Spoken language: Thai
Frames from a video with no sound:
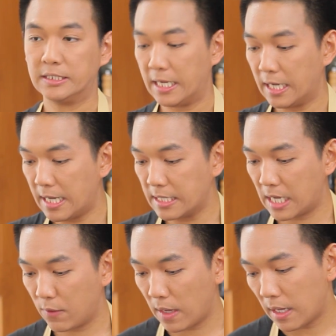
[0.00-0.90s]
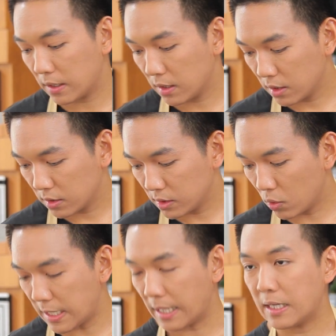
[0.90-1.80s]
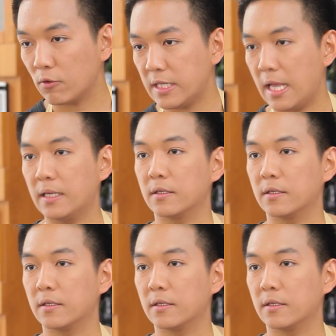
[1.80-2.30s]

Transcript: เช็คให้แน่ใจว่าโดนัทเราเย็น